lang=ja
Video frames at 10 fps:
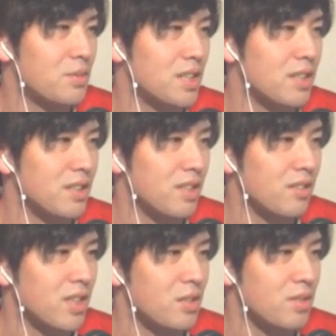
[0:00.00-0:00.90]
めてですけ
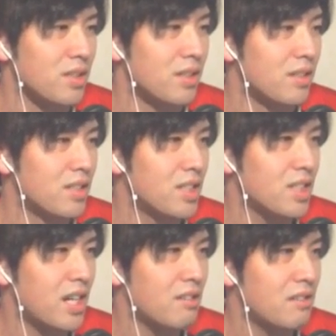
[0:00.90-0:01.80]
ど大丈夫ですか
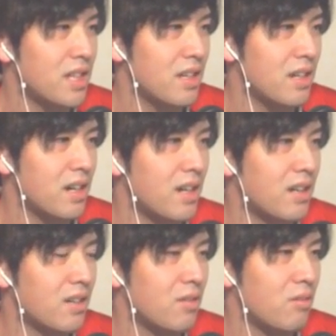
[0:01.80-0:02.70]
近くねえ
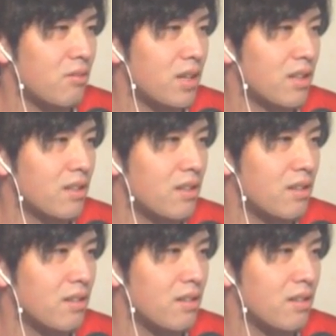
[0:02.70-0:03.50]
かここら辺でいいかな